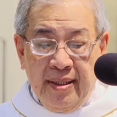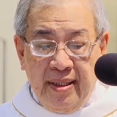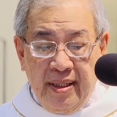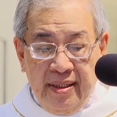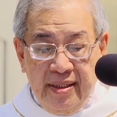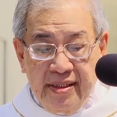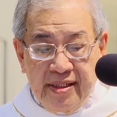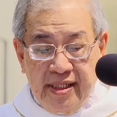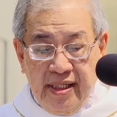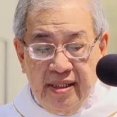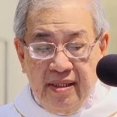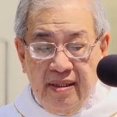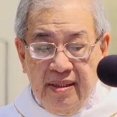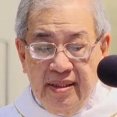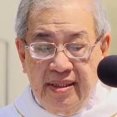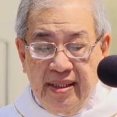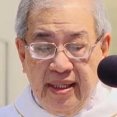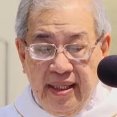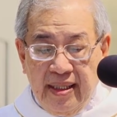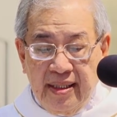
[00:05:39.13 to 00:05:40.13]
Cử chỉ đó
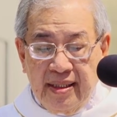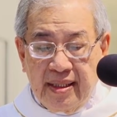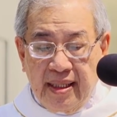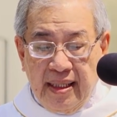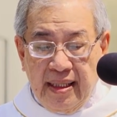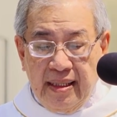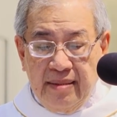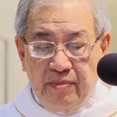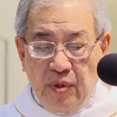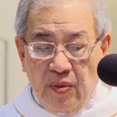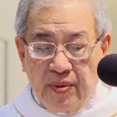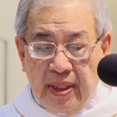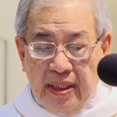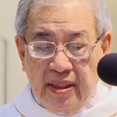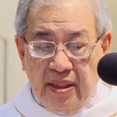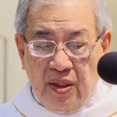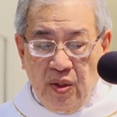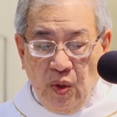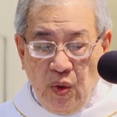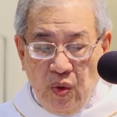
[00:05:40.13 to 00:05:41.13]
diễn tả một
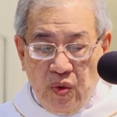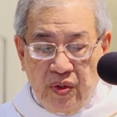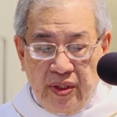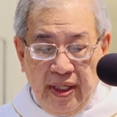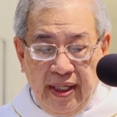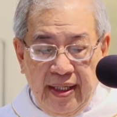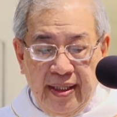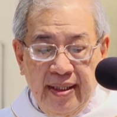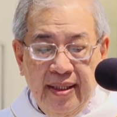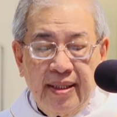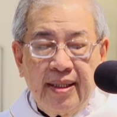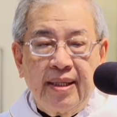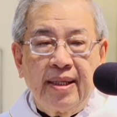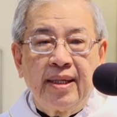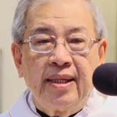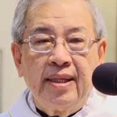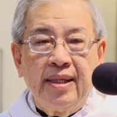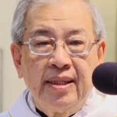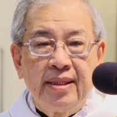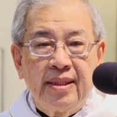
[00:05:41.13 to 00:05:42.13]
cách cụ thể
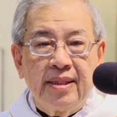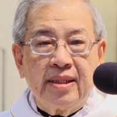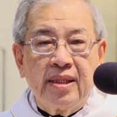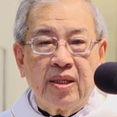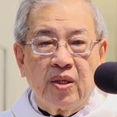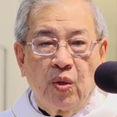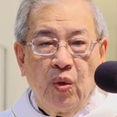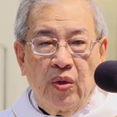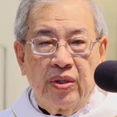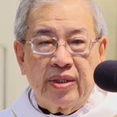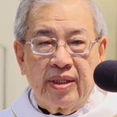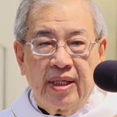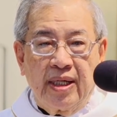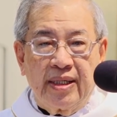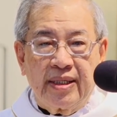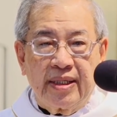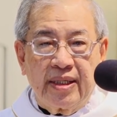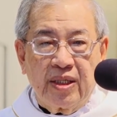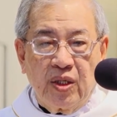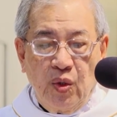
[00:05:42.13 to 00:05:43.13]
ý hướng cuộc
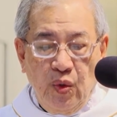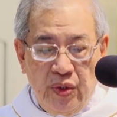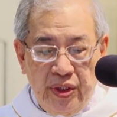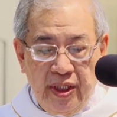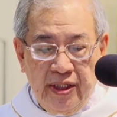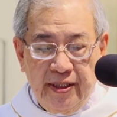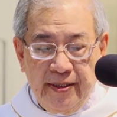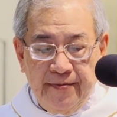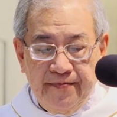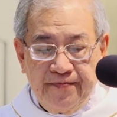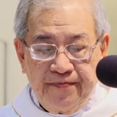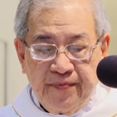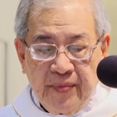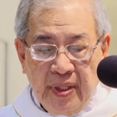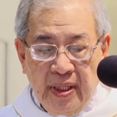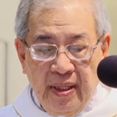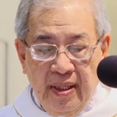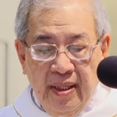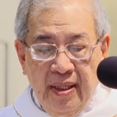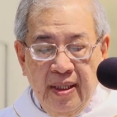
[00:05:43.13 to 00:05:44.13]
đời của người
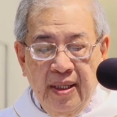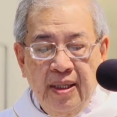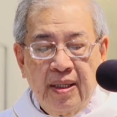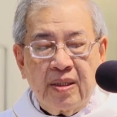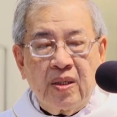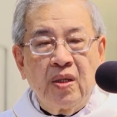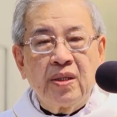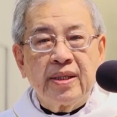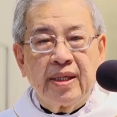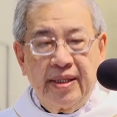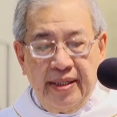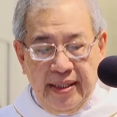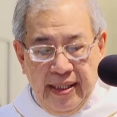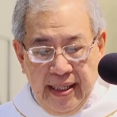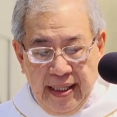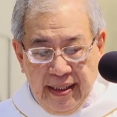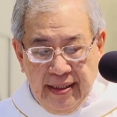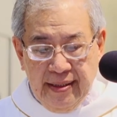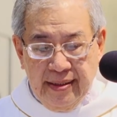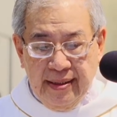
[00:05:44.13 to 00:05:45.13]
Con người
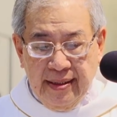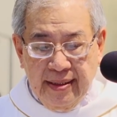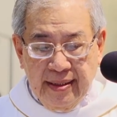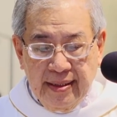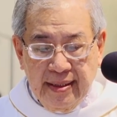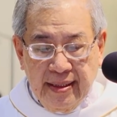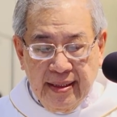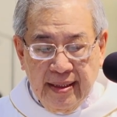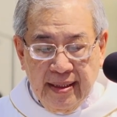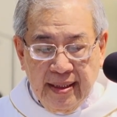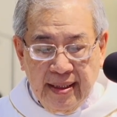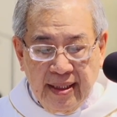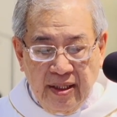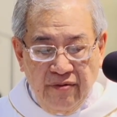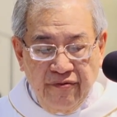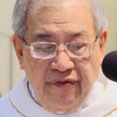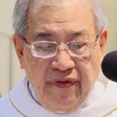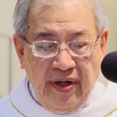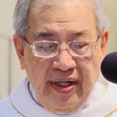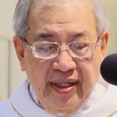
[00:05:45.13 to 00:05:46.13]
đến
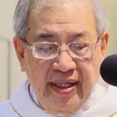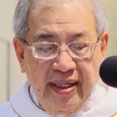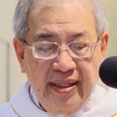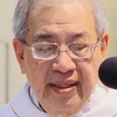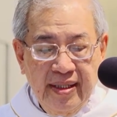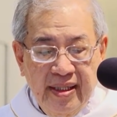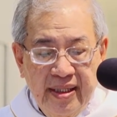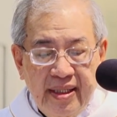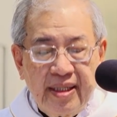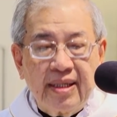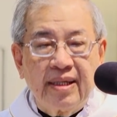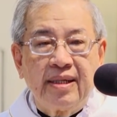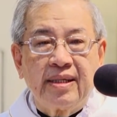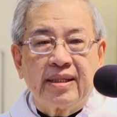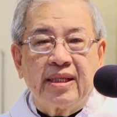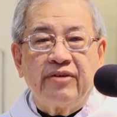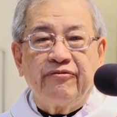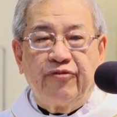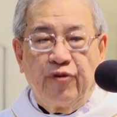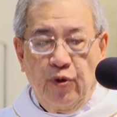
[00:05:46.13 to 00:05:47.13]
không phải để được người
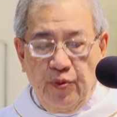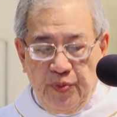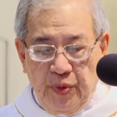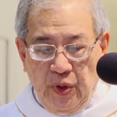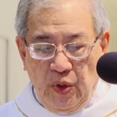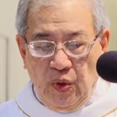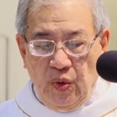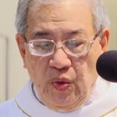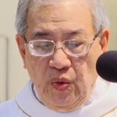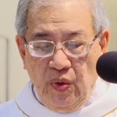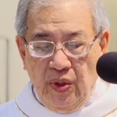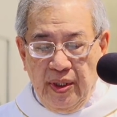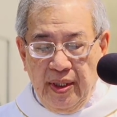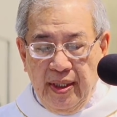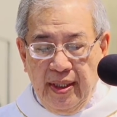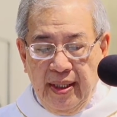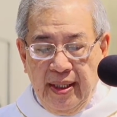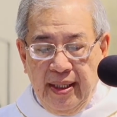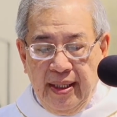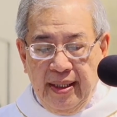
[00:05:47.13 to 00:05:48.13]
ta phục vụ
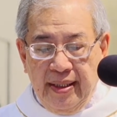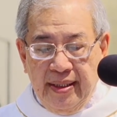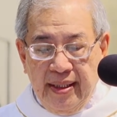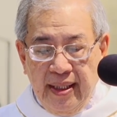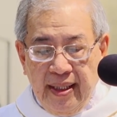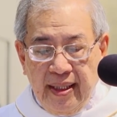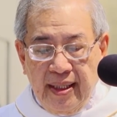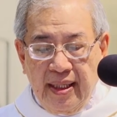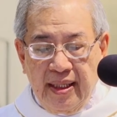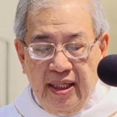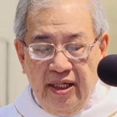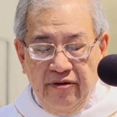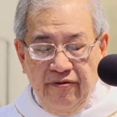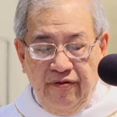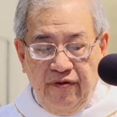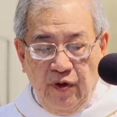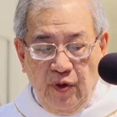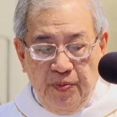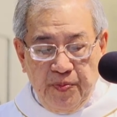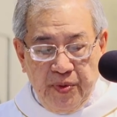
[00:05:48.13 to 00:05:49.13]
Nhưng là để
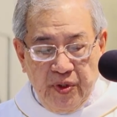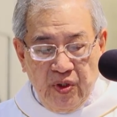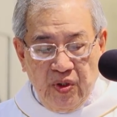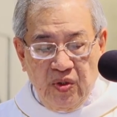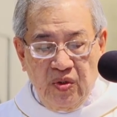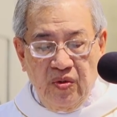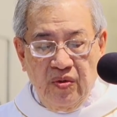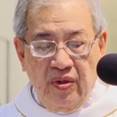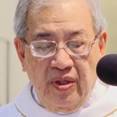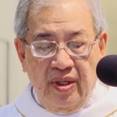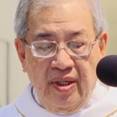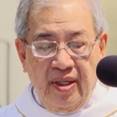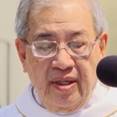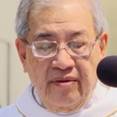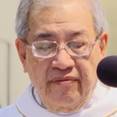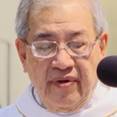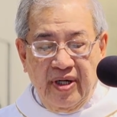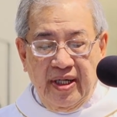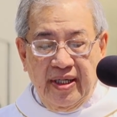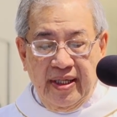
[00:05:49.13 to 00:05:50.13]
phục vụ
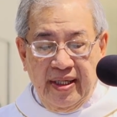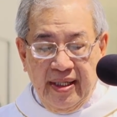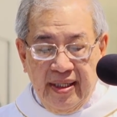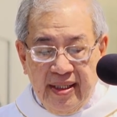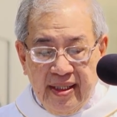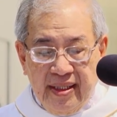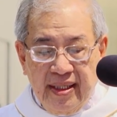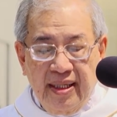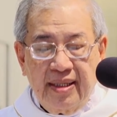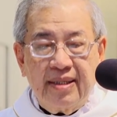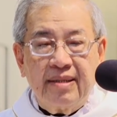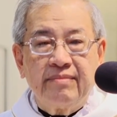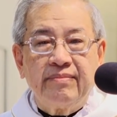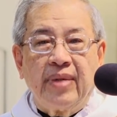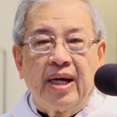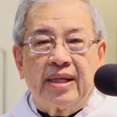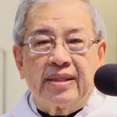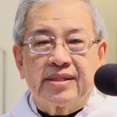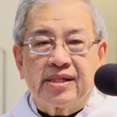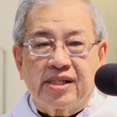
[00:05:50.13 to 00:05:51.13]
và hiến dân
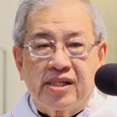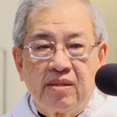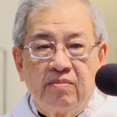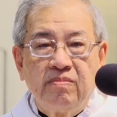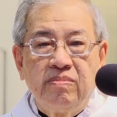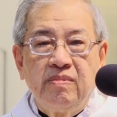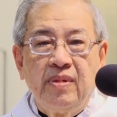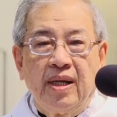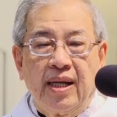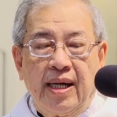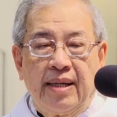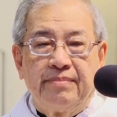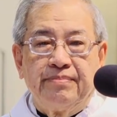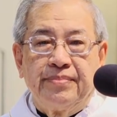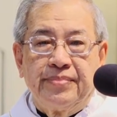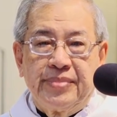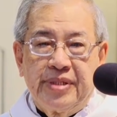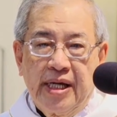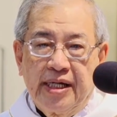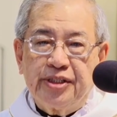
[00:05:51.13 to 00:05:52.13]
mạng sống làm
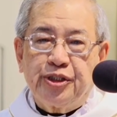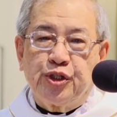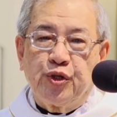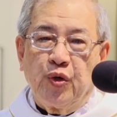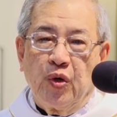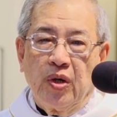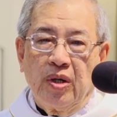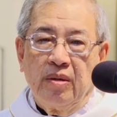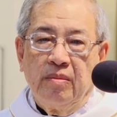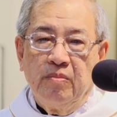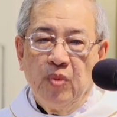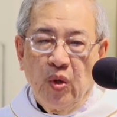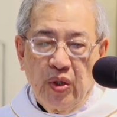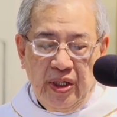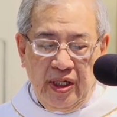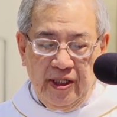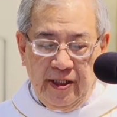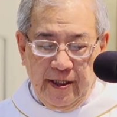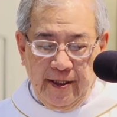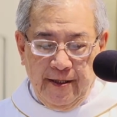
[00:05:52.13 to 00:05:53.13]
giá chuộc mua
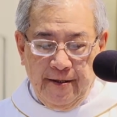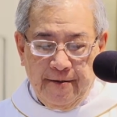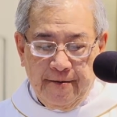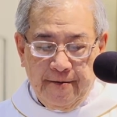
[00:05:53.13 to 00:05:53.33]
người